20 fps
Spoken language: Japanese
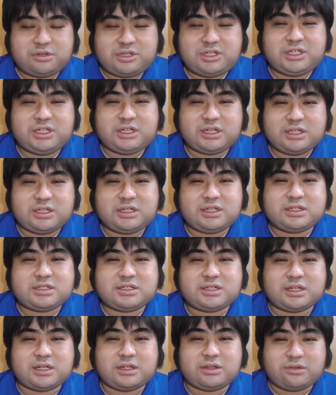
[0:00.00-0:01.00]

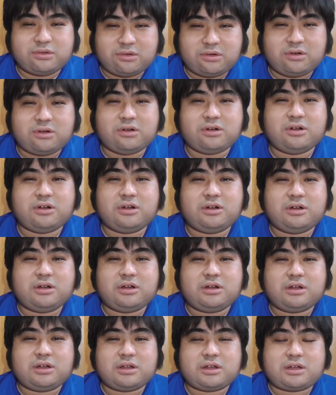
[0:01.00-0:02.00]
リーアナウンサーの
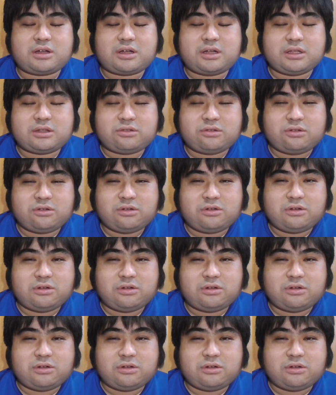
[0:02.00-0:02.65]
加藤